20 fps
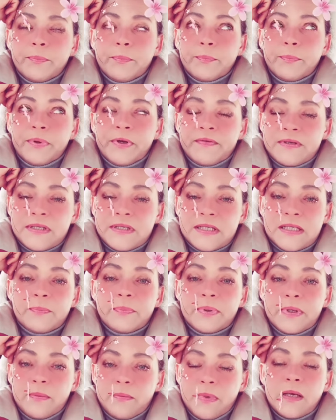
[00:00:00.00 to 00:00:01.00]
Привести
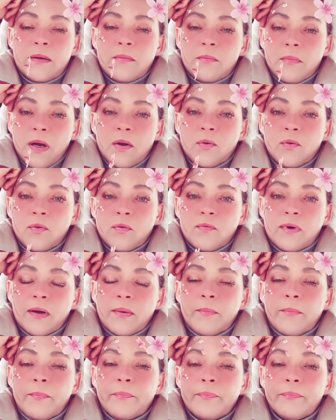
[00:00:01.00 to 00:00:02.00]
пример могу
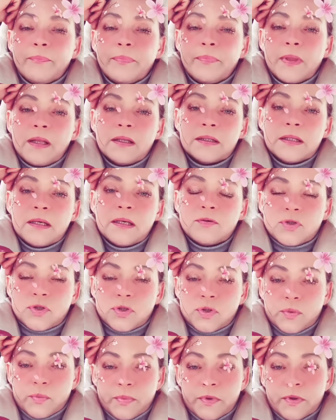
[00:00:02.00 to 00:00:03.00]
вам, для того,
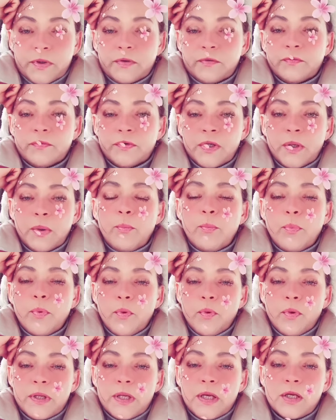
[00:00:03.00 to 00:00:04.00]
чтобы вы
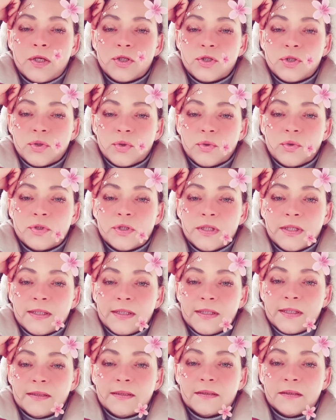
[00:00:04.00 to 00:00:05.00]
поняли, что же
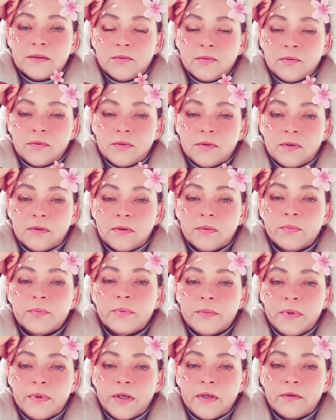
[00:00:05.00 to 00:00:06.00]
это такое.
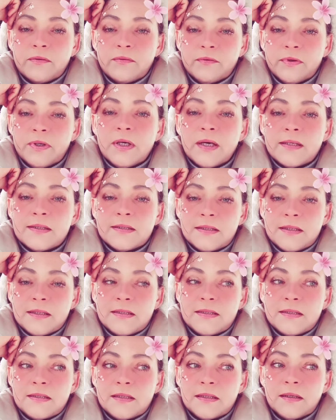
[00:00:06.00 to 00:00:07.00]
Например, вы
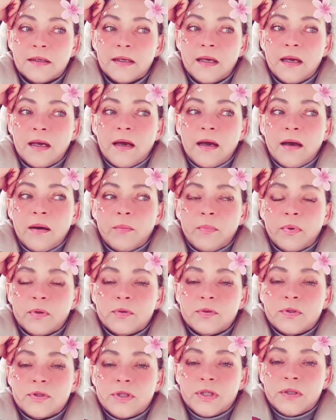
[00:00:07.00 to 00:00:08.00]
хотите
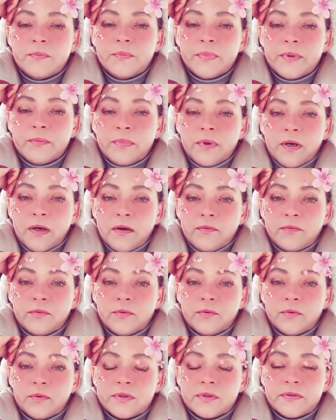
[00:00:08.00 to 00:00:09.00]
получить
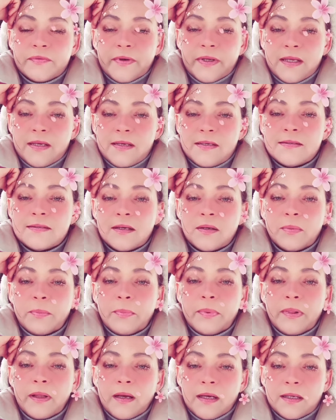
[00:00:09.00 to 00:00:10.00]
прибавку к своей
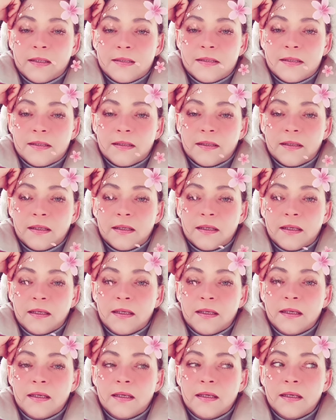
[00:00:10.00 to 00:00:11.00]
зарплате
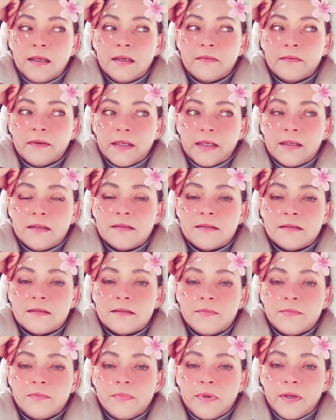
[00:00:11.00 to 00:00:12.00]
и говорите
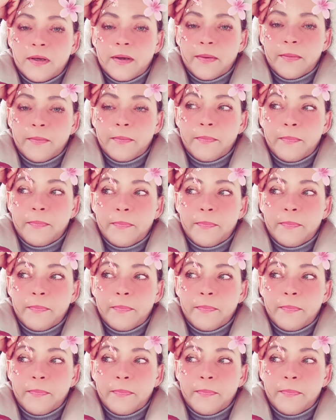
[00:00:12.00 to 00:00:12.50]
себе –